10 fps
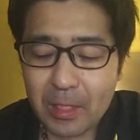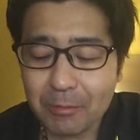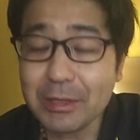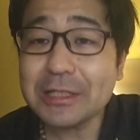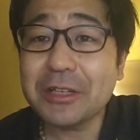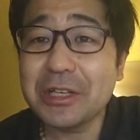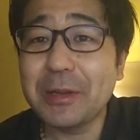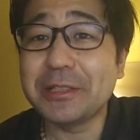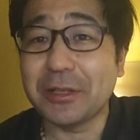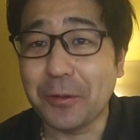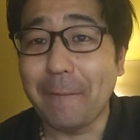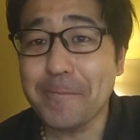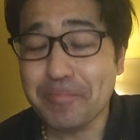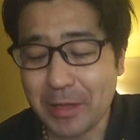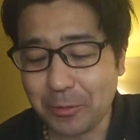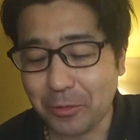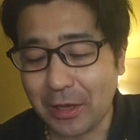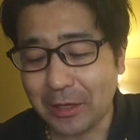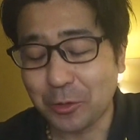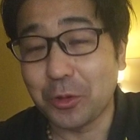皆さんのイメージだと結構
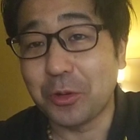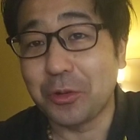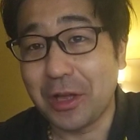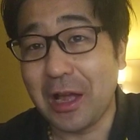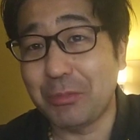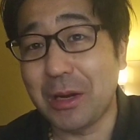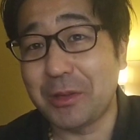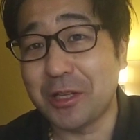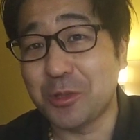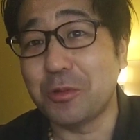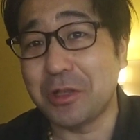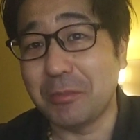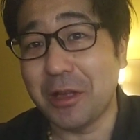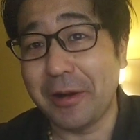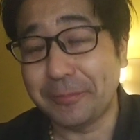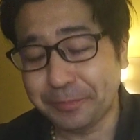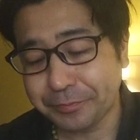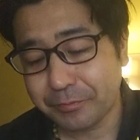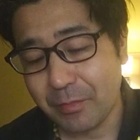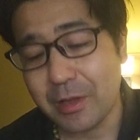なんかドロドロで脂身がすごくてみたいな
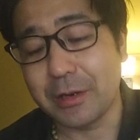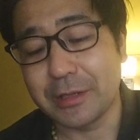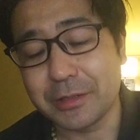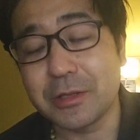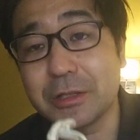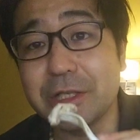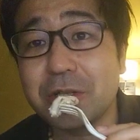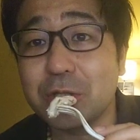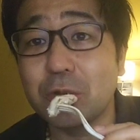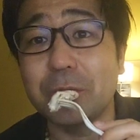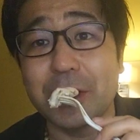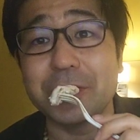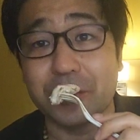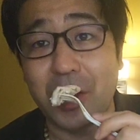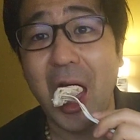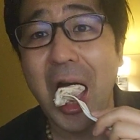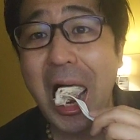じゃないですか実はそうでもないですよね